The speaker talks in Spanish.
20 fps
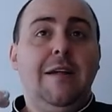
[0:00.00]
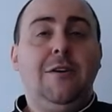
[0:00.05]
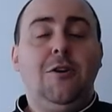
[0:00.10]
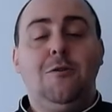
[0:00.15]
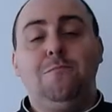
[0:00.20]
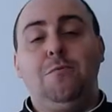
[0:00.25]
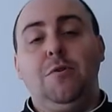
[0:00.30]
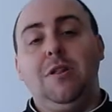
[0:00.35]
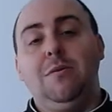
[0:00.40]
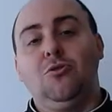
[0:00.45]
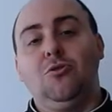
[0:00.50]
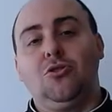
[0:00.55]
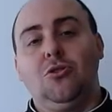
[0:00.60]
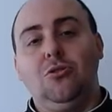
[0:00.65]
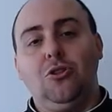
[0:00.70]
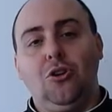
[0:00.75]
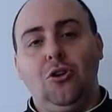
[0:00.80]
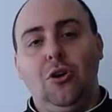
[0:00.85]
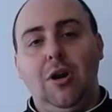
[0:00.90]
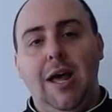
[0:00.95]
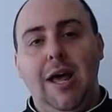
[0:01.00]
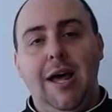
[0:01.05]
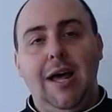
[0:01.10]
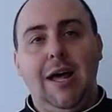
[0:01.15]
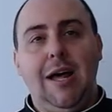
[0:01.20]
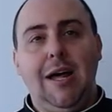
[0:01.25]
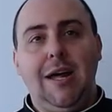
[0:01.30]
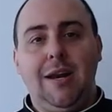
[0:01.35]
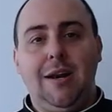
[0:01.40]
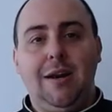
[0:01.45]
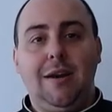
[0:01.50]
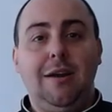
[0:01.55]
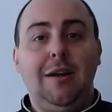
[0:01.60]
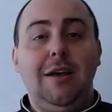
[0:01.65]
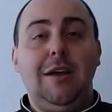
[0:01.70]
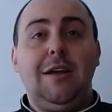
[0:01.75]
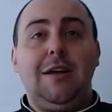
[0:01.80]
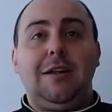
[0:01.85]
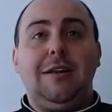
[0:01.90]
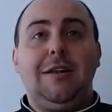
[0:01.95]
no podemos controlar
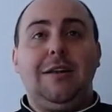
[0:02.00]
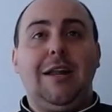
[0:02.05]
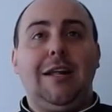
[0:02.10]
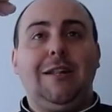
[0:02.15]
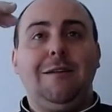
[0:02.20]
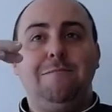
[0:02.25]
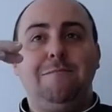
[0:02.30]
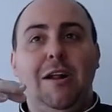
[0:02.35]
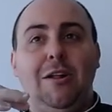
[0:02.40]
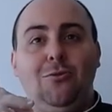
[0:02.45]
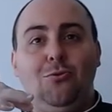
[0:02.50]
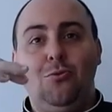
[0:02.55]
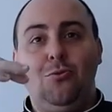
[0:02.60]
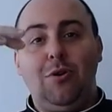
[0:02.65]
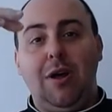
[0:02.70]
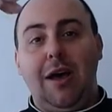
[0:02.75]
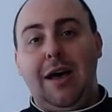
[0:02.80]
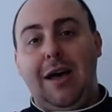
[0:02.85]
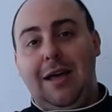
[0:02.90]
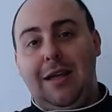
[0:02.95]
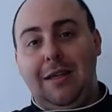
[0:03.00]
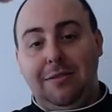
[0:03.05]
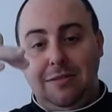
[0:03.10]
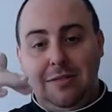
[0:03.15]
la temperatura